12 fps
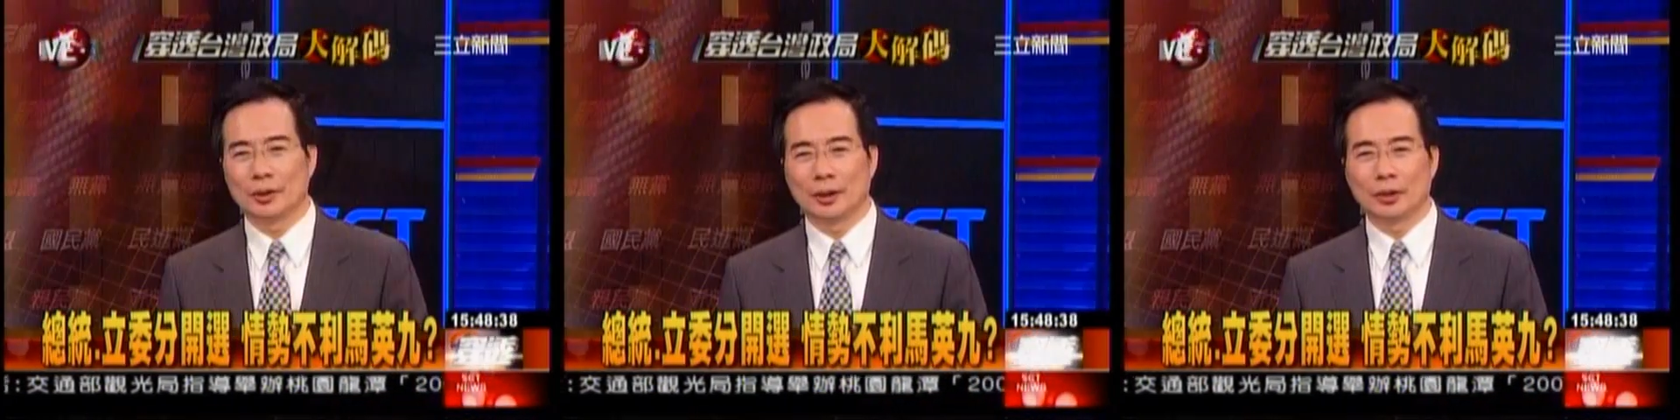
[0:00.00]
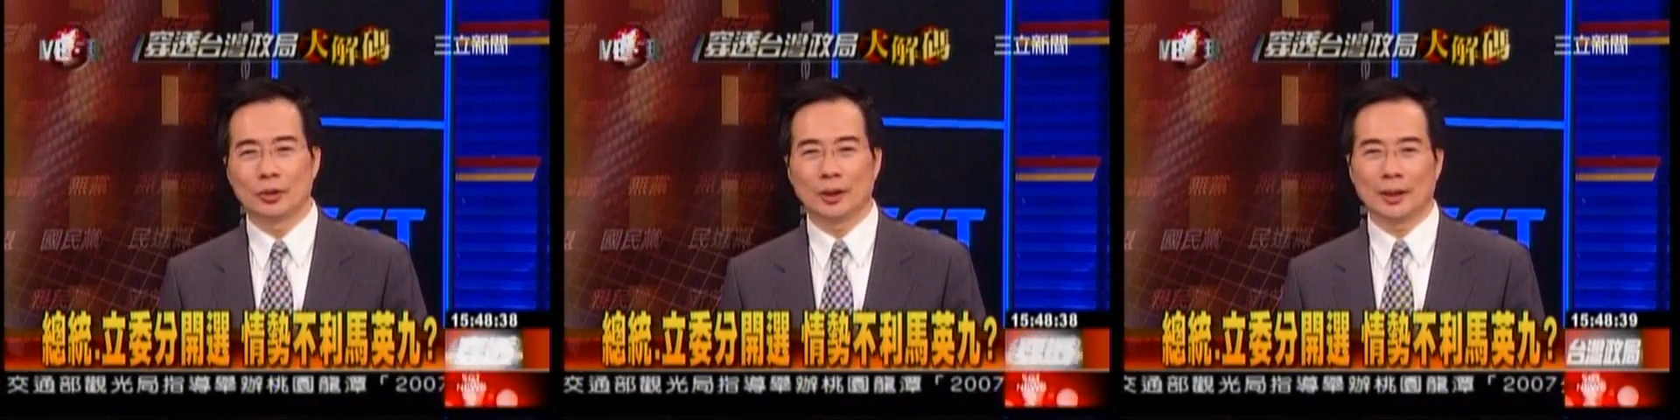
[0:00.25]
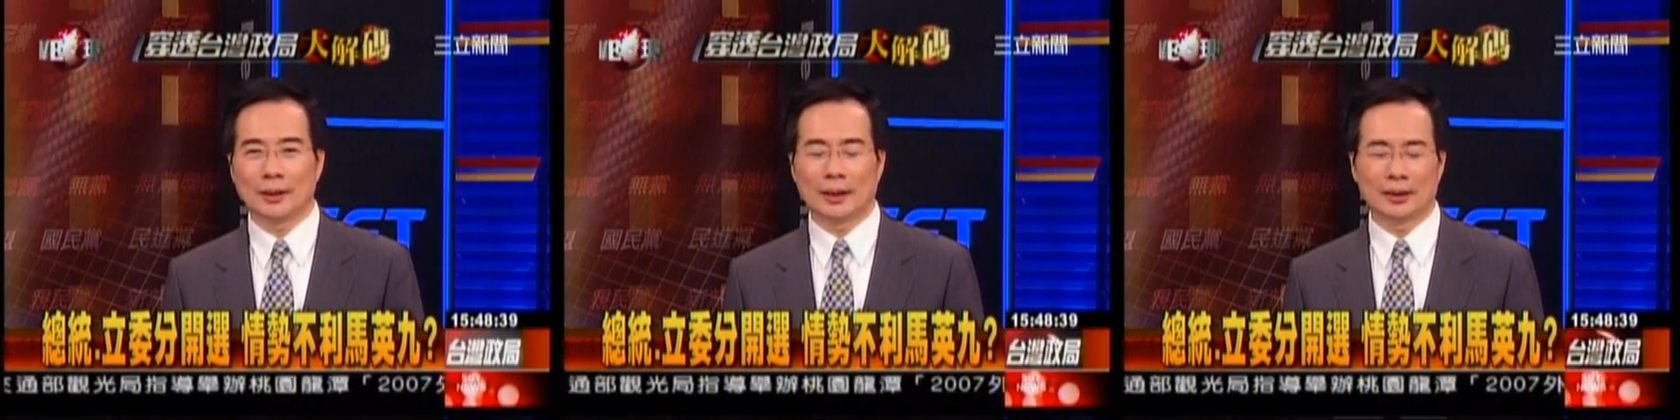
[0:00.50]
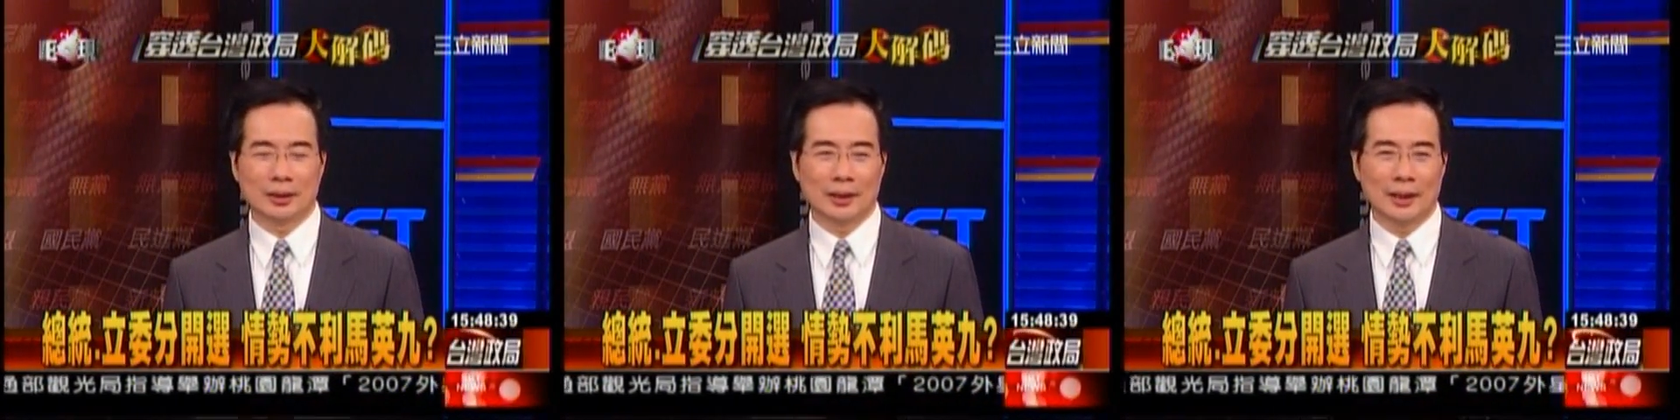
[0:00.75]
讲，因为最大
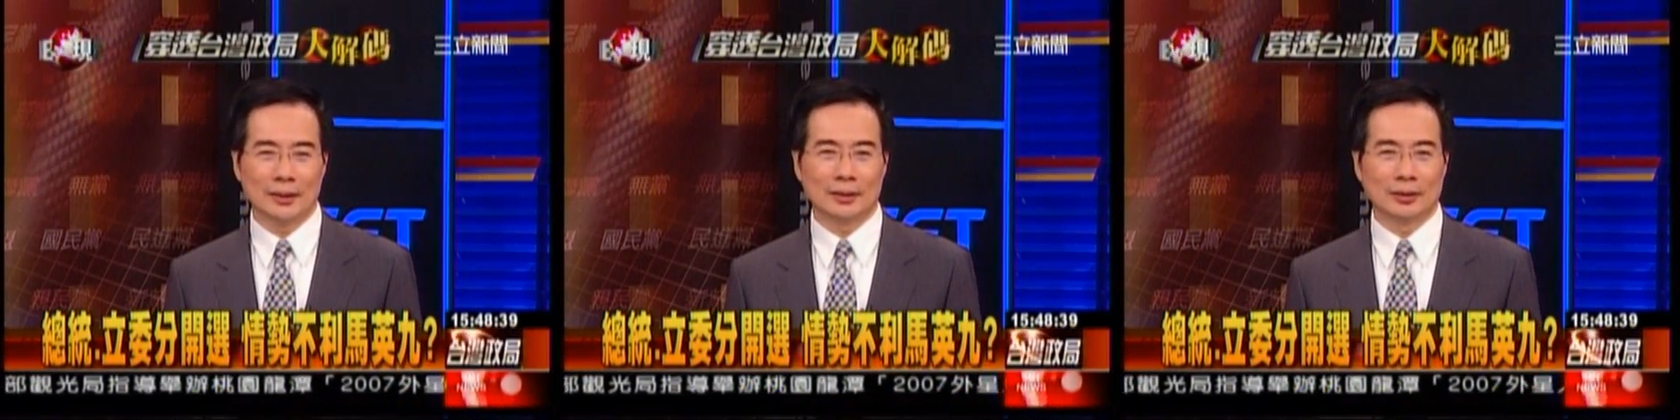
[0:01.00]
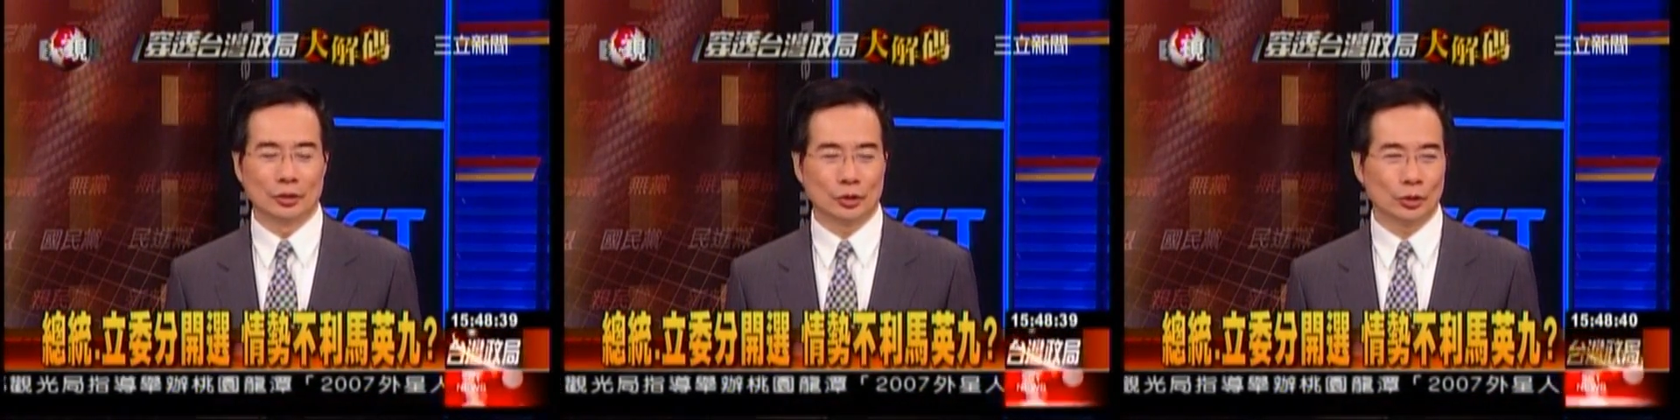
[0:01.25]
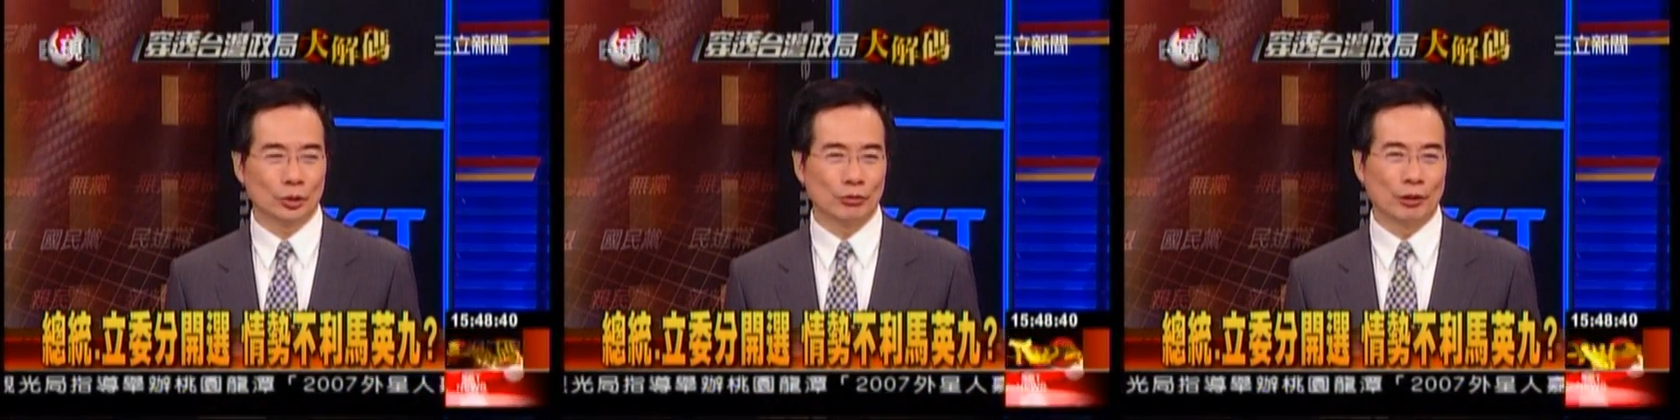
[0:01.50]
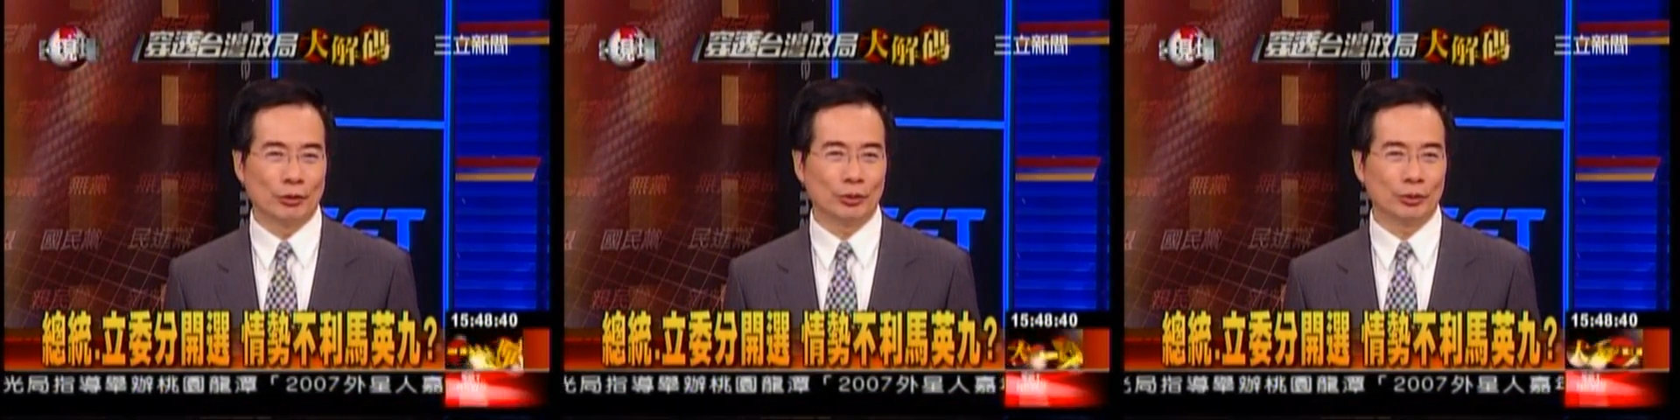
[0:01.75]
党提案子，有时候你
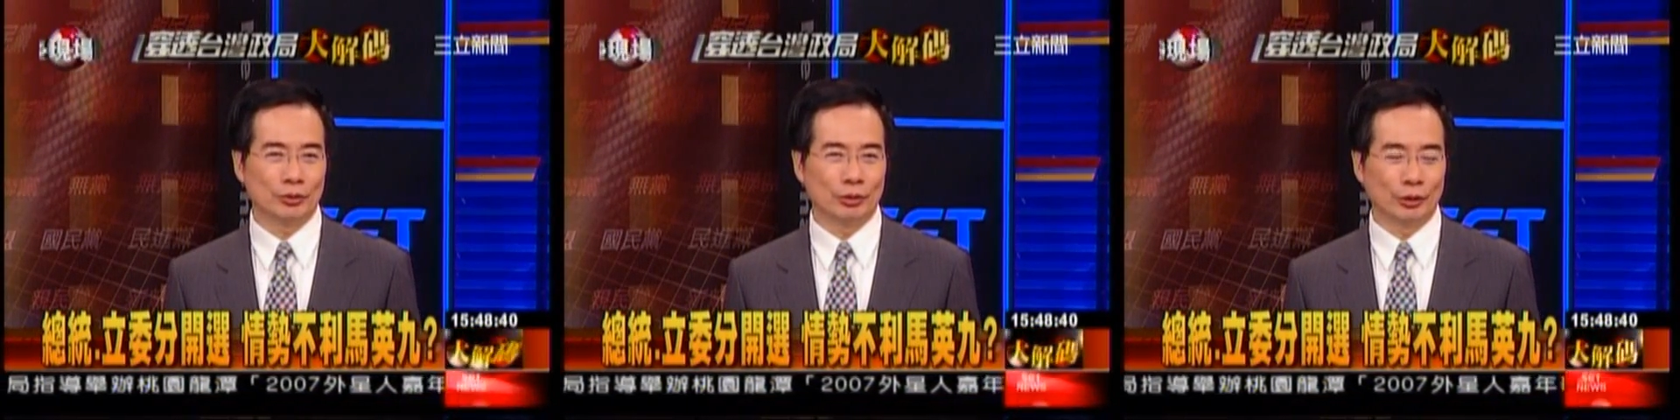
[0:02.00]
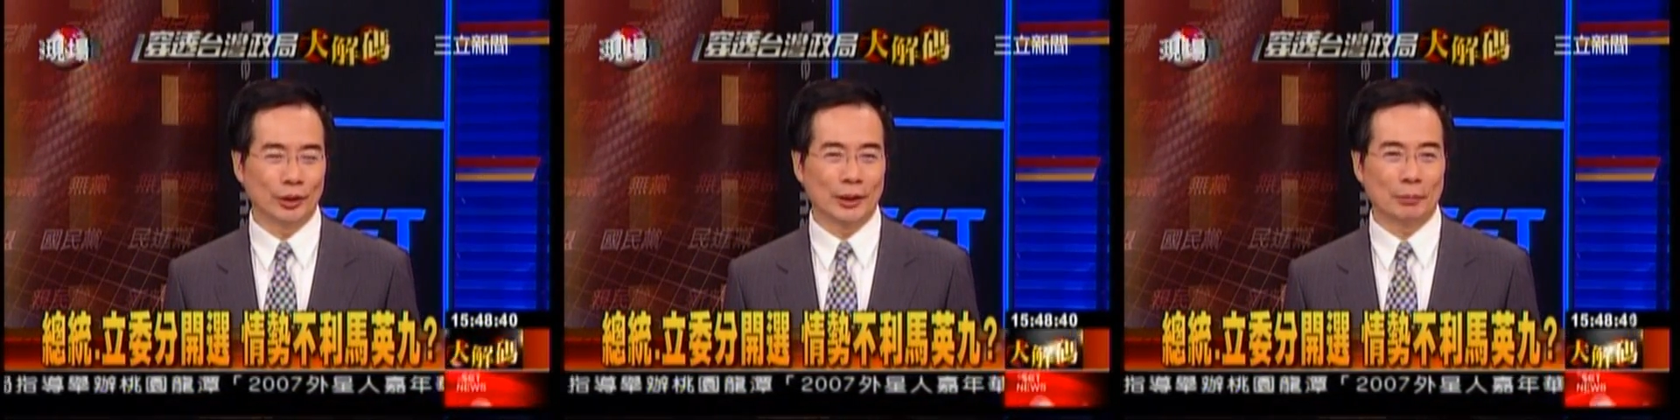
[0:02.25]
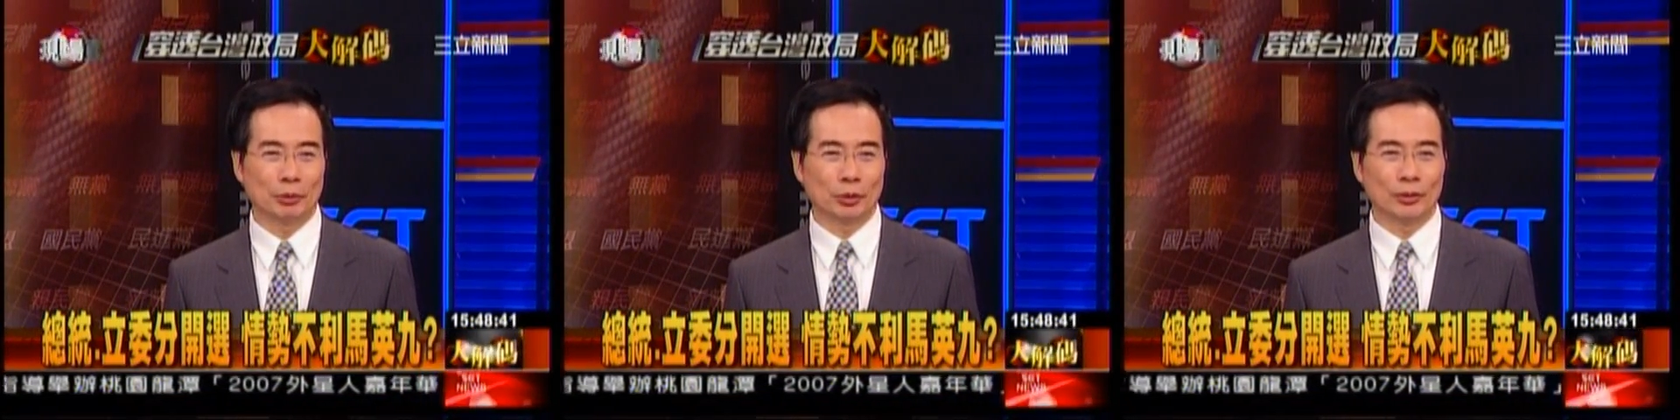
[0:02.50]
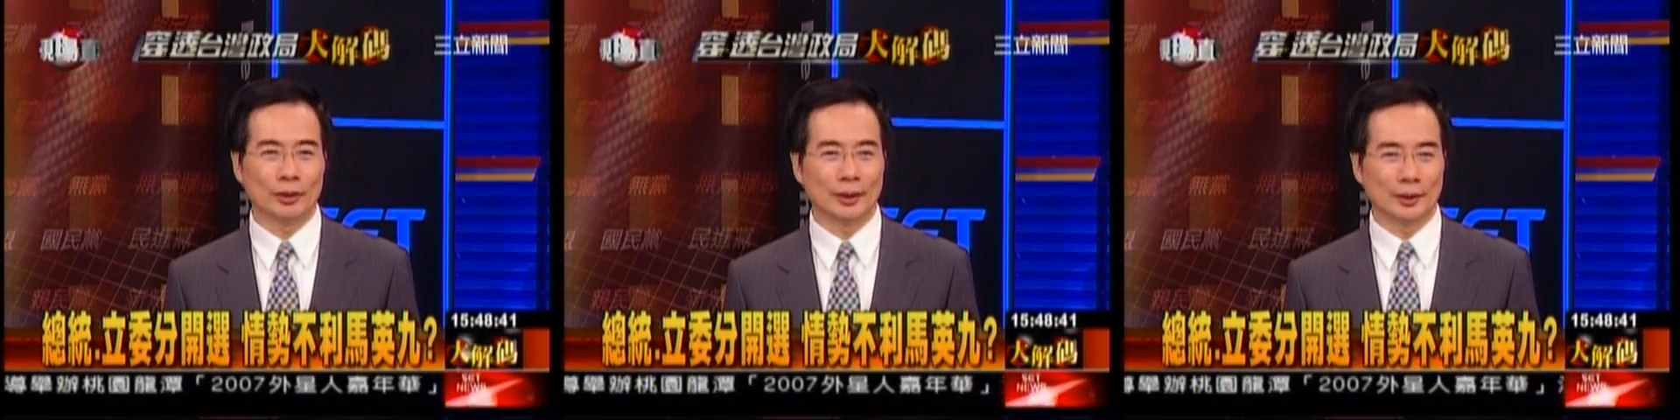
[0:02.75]
反反对党不
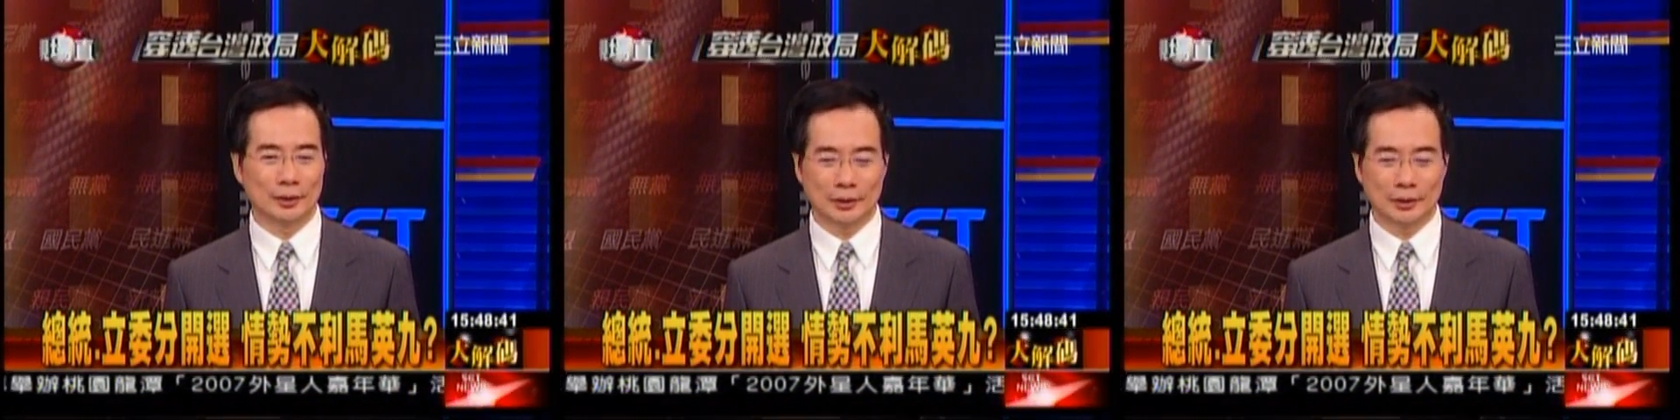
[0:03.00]
同意，